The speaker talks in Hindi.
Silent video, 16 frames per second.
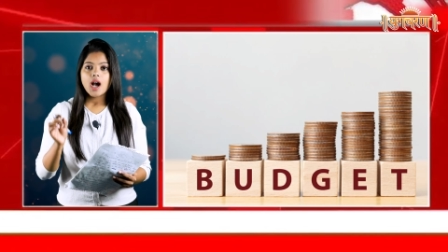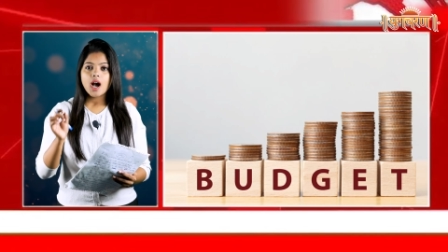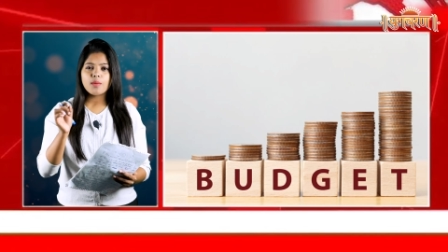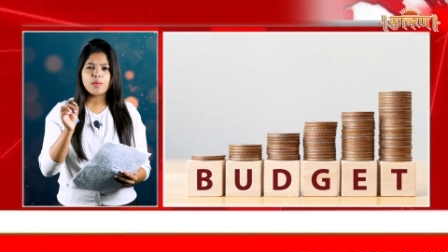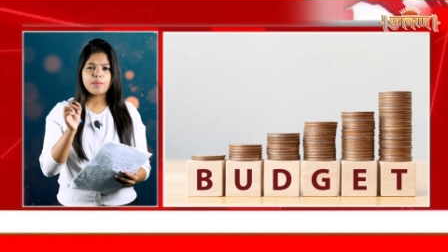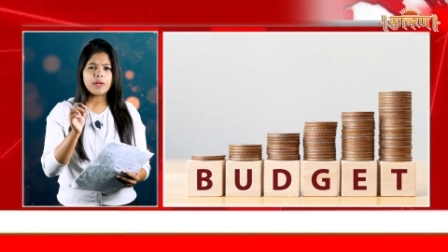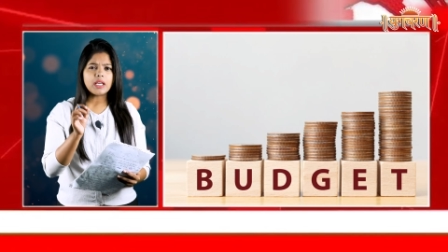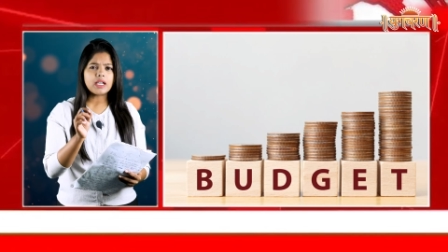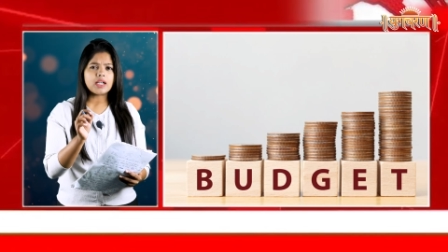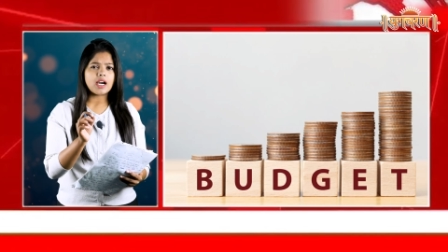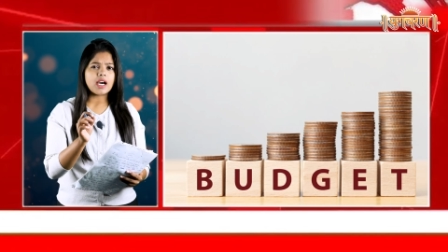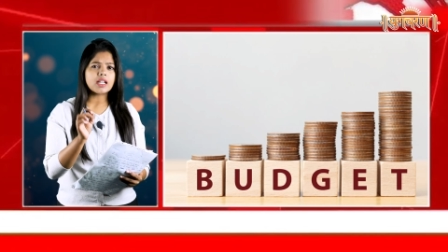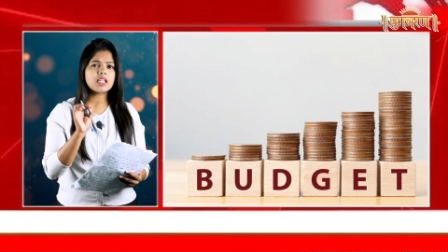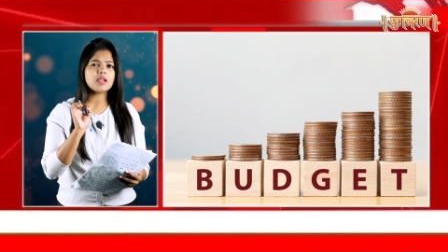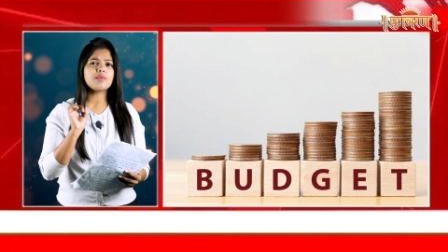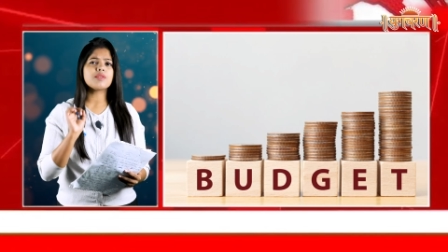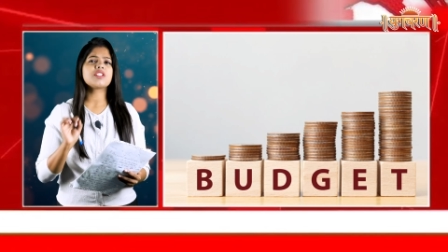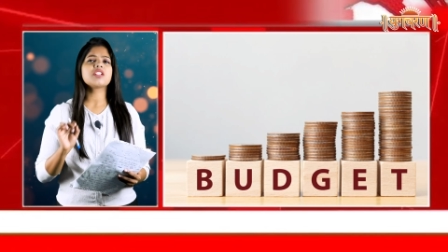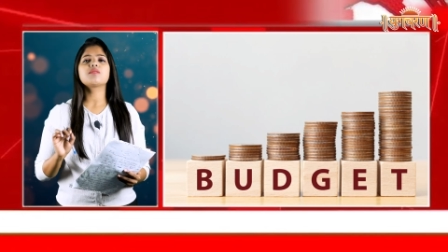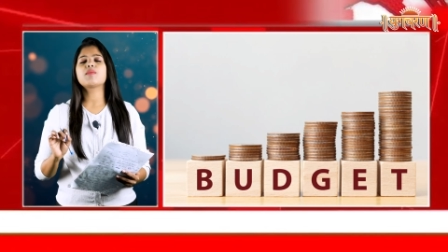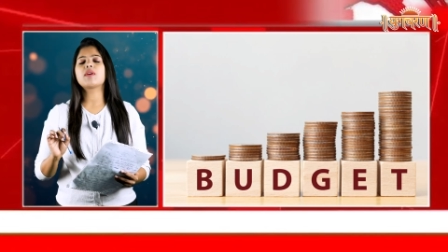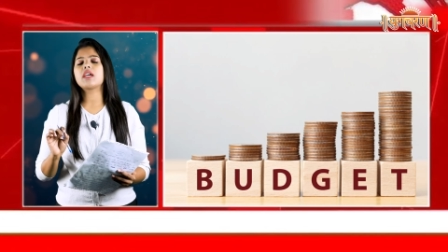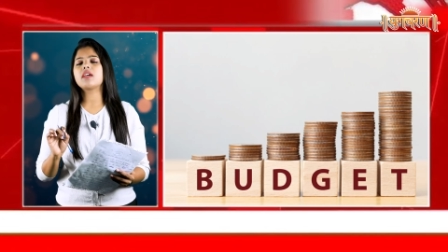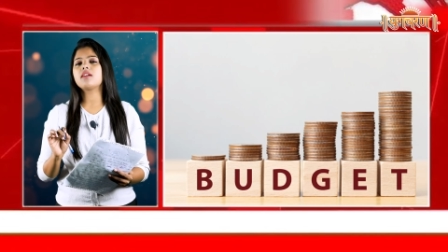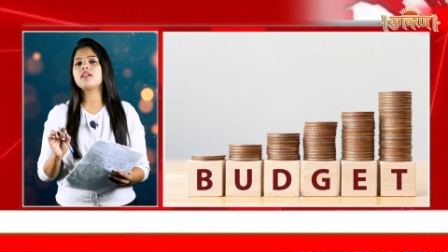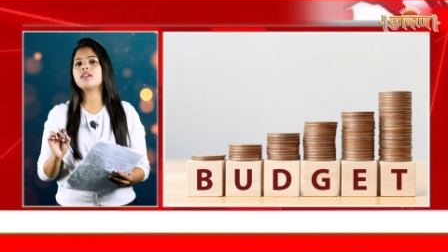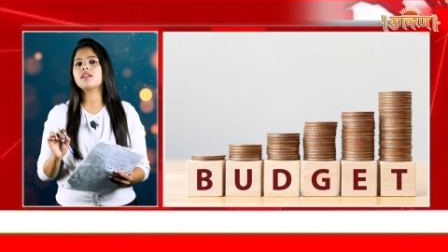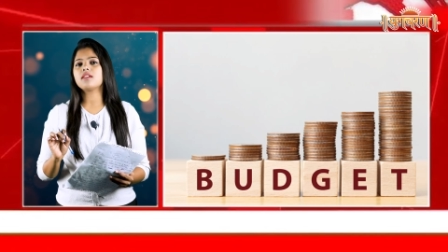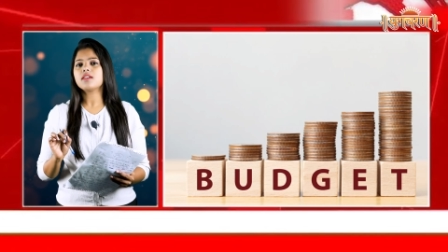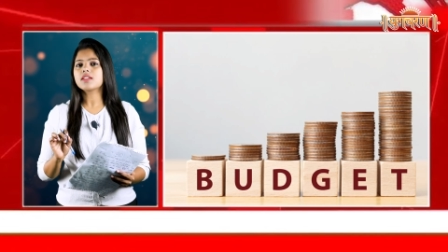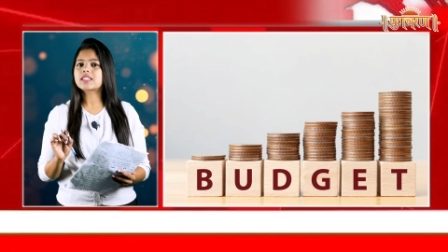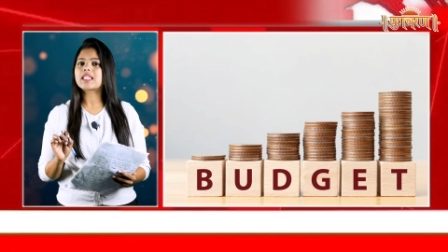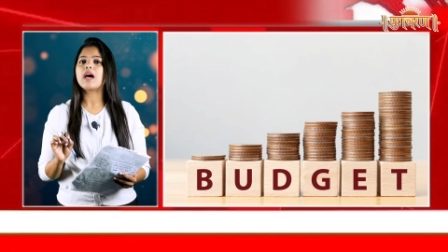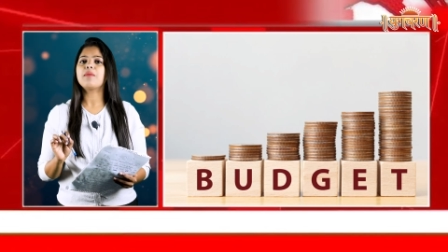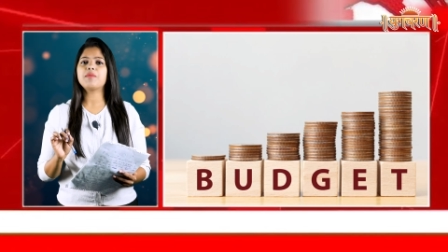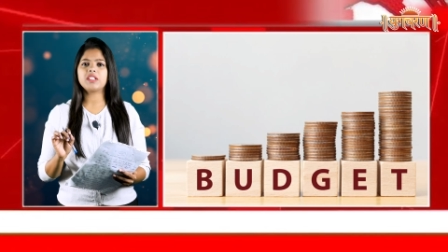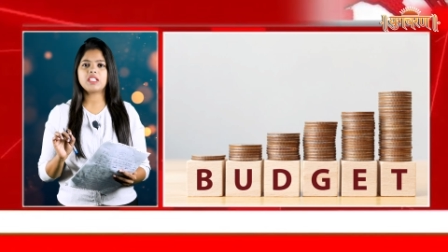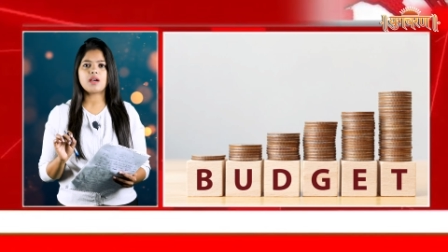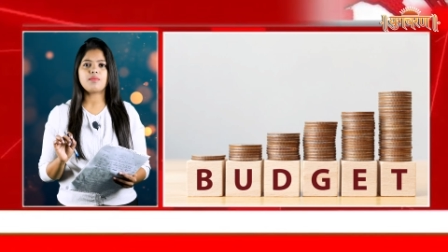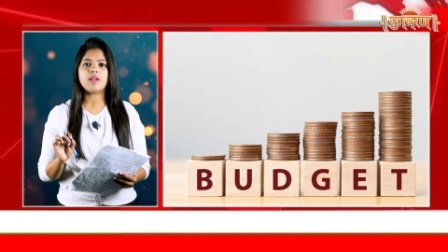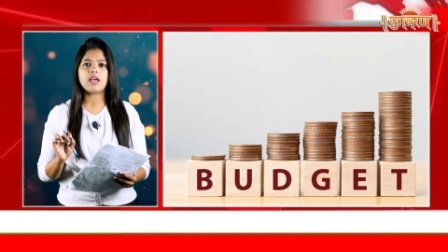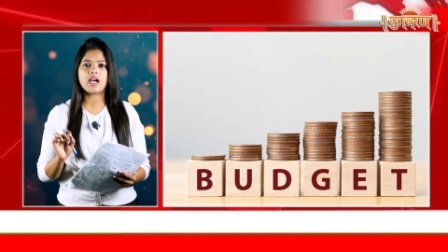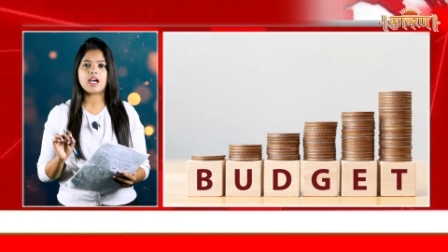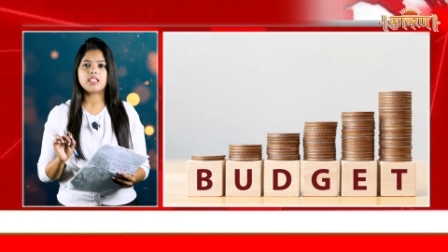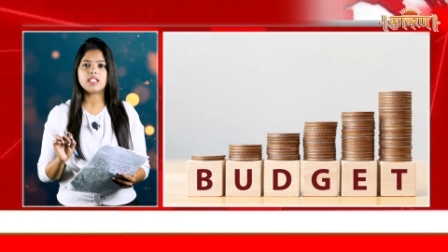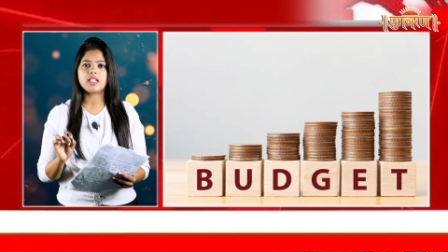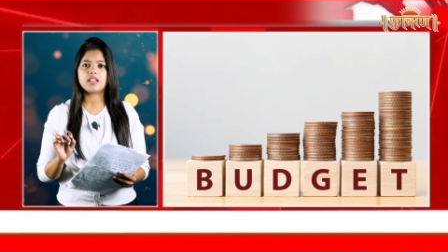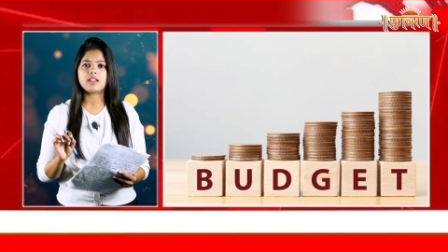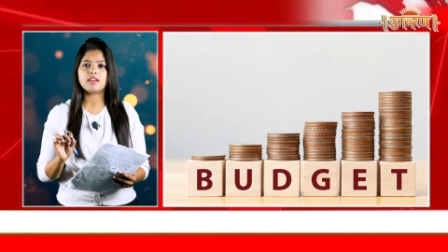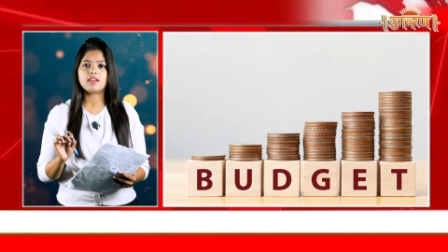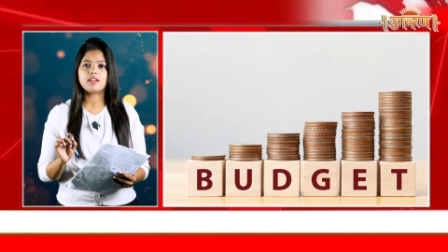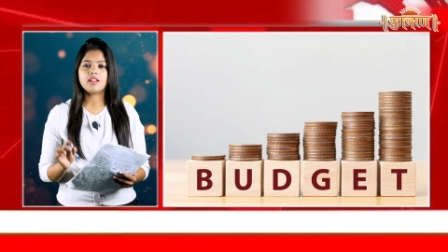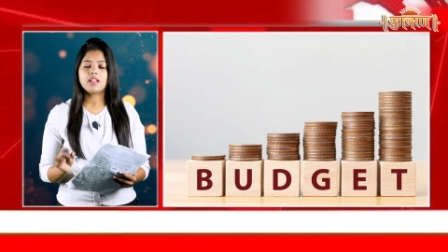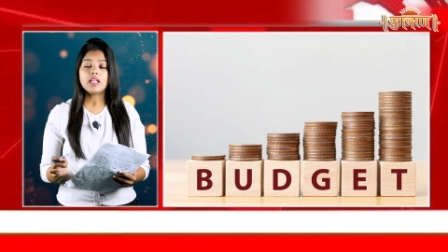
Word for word: हम अपने घर के बजट में हिसाब किताब लगाते हैं